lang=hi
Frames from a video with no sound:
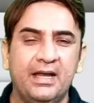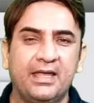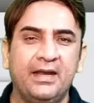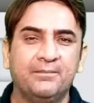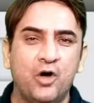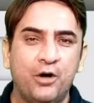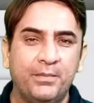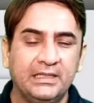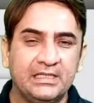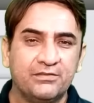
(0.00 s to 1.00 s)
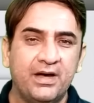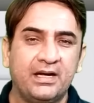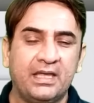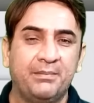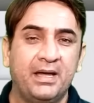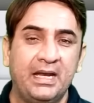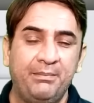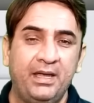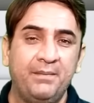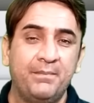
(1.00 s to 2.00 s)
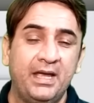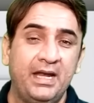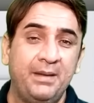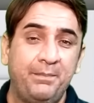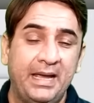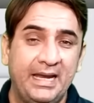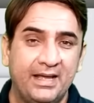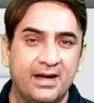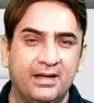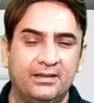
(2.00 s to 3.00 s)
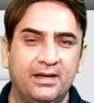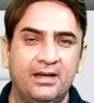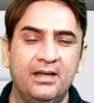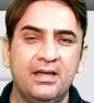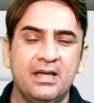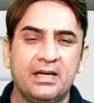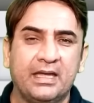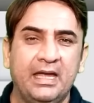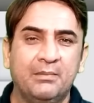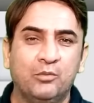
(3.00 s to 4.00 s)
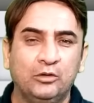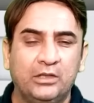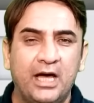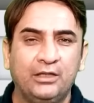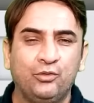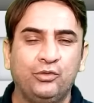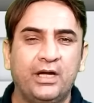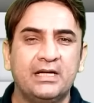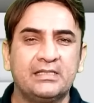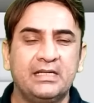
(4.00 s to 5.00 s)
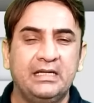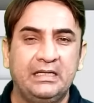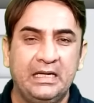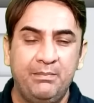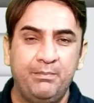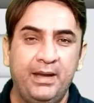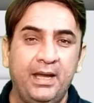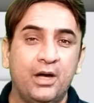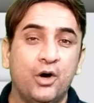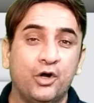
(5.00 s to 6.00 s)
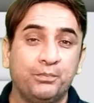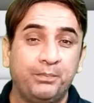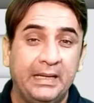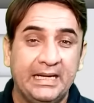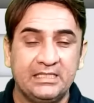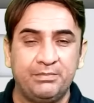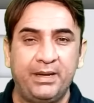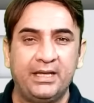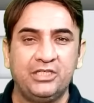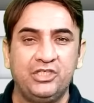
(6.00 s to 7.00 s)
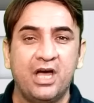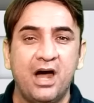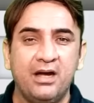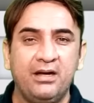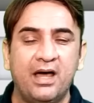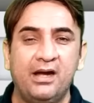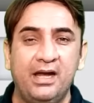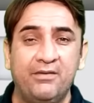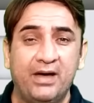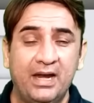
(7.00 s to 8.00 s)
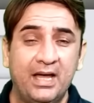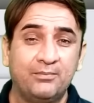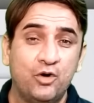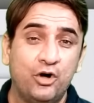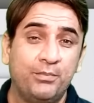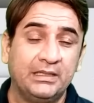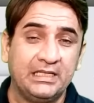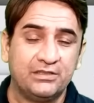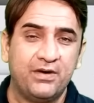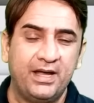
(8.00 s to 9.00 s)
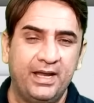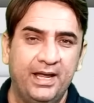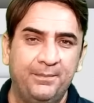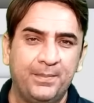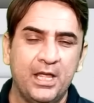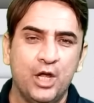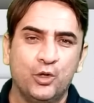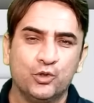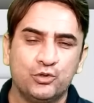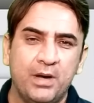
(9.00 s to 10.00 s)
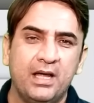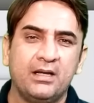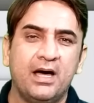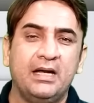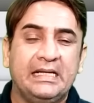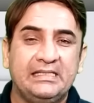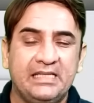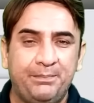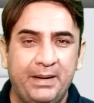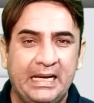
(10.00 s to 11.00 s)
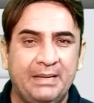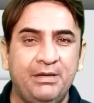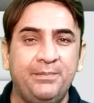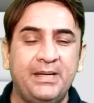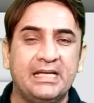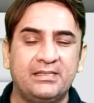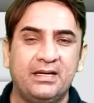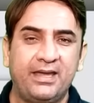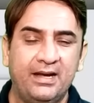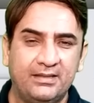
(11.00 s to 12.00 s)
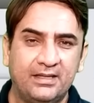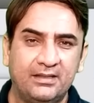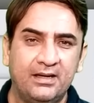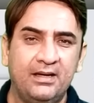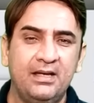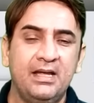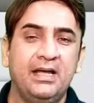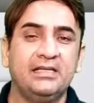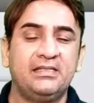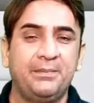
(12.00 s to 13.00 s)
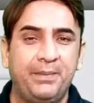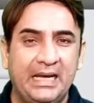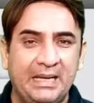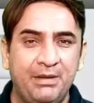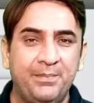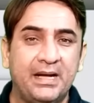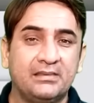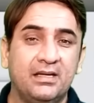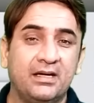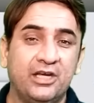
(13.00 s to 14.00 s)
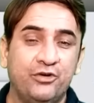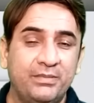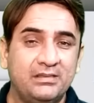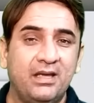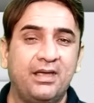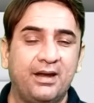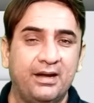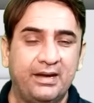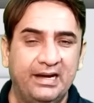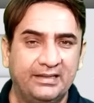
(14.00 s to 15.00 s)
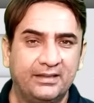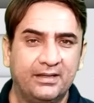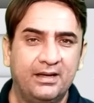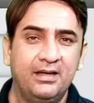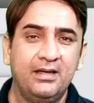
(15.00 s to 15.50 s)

लेकिन मोहम्मद रिजवान के बारे में मैंने पहले कहा था कि मुल्तान सुल्तान की टीम में और प्लेयर्स में जान डालने वाला मोहम्मद रिजवान है उस्मान खान इससे पहले भी पीएसएल खेलता था इससे पहले भी पाकिस्तान की डोमेस्टिक क्रिकेट खेलता था